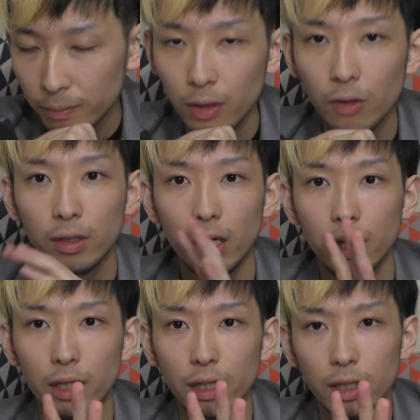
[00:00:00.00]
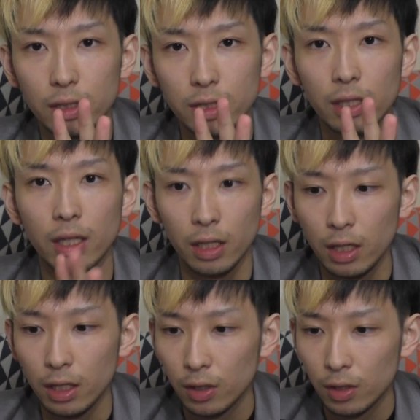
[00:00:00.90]
う。まあ、4回戦なんで
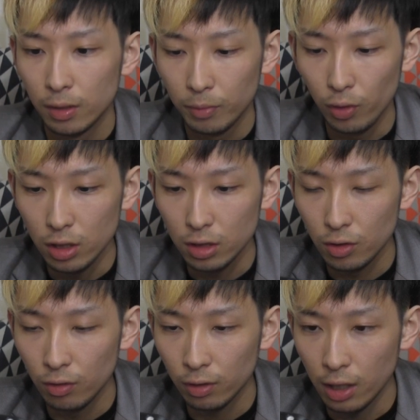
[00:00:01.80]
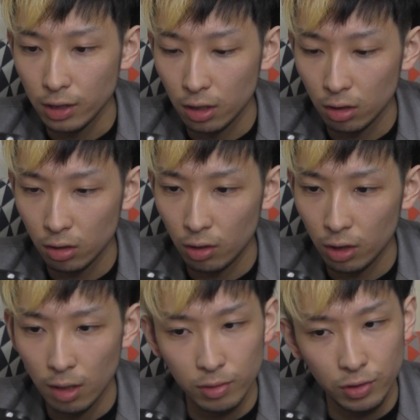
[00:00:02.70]
ね。とりあえず4回戦の間
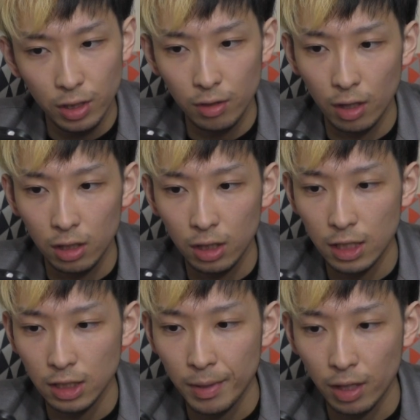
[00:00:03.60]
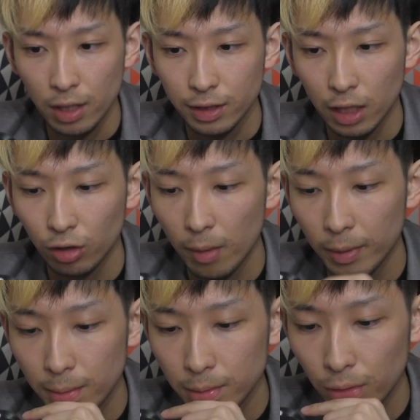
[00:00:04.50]
に、多分スキルは2回戦目ぐらい使っとけ
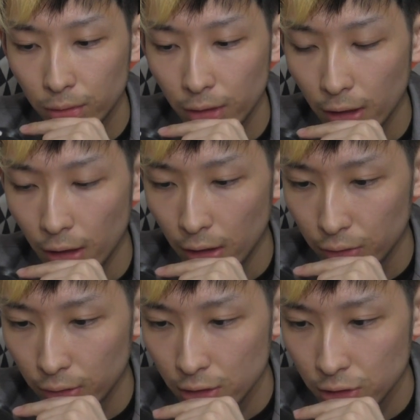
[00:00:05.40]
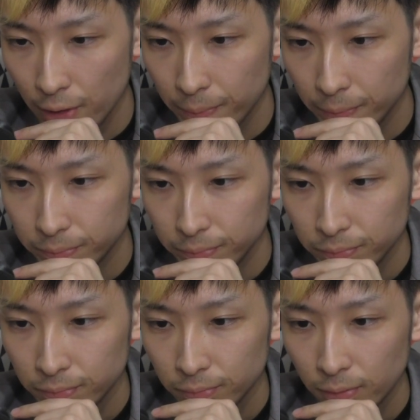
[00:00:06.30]
ば多分 OK かなという感じで。
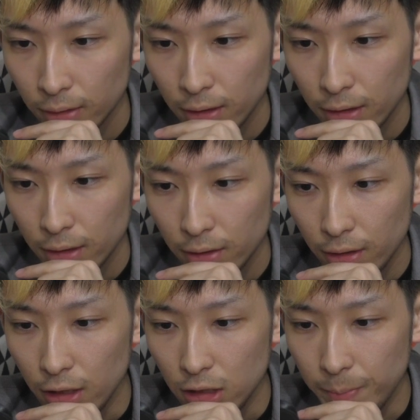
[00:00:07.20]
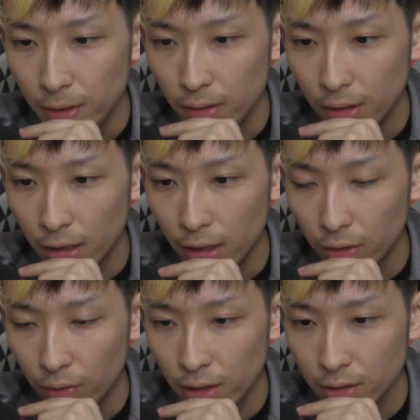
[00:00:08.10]
HP が
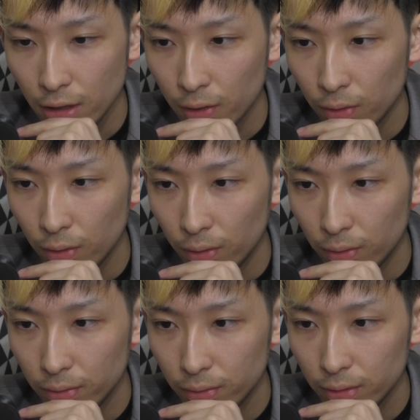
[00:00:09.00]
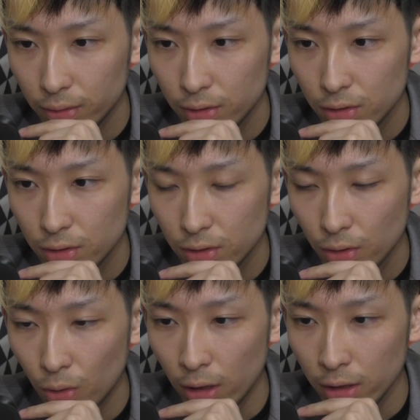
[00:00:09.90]
ね、とりあえず結構、
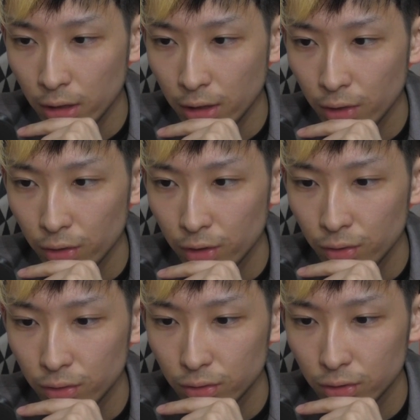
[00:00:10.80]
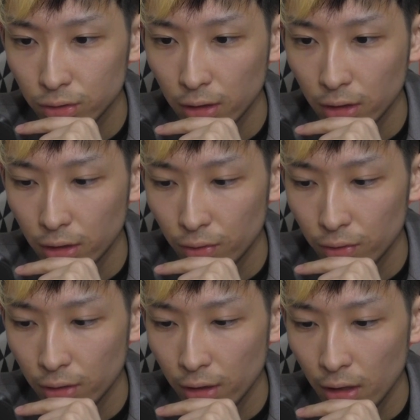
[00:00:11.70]
後半になってくると低少なくなってく
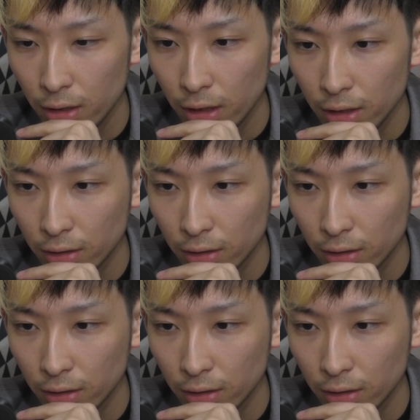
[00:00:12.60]
るんで、足り